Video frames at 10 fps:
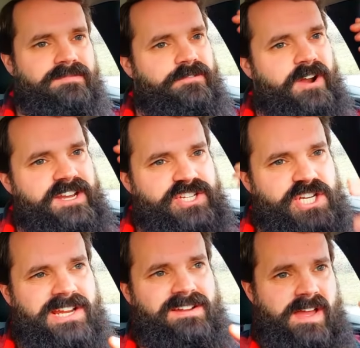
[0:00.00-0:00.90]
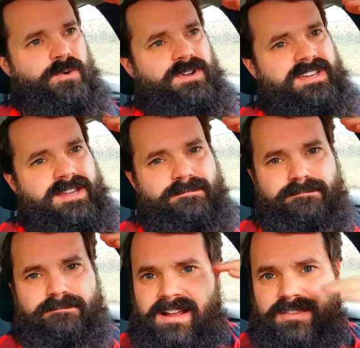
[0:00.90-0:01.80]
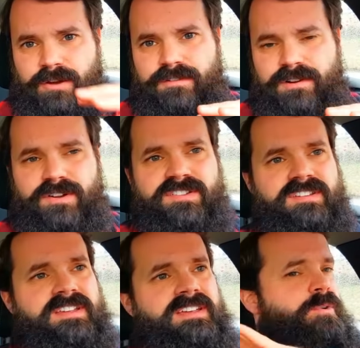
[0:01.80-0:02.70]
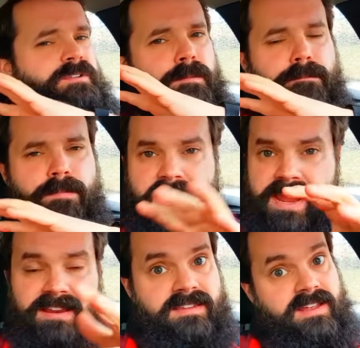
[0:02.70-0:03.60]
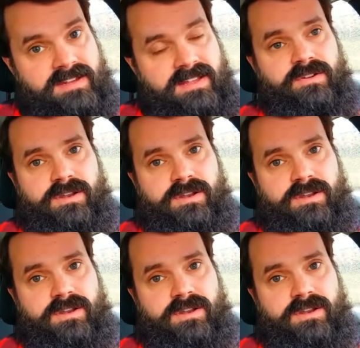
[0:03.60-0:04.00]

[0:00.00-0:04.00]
Fried Chicken und dem Kartoffelrösti und dem Bacon, den ich da noch